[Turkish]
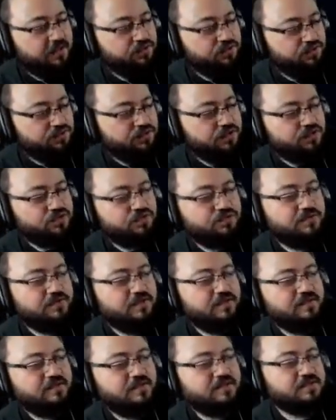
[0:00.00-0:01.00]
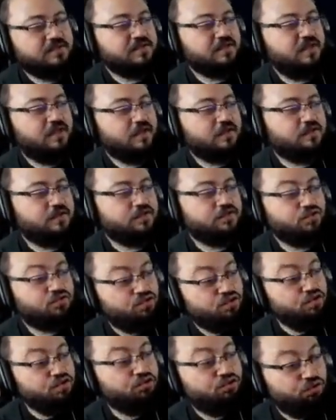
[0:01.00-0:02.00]
Türkiye Cumhuriyeti'nde yaşayan herkesi
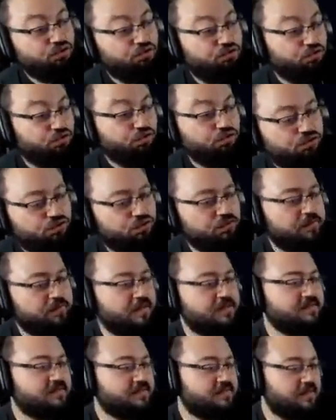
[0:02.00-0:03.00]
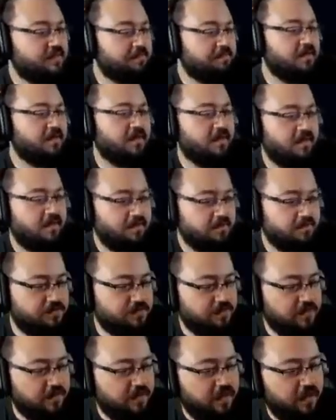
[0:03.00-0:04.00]
Türk Türk Türk Türk baskısı yapmak ayrı bir
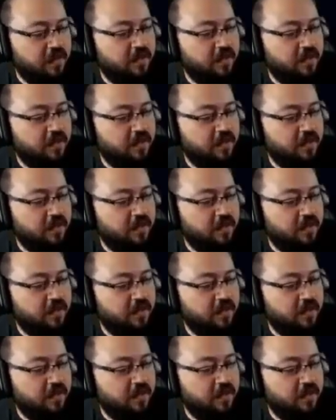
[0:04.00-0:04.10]
şey.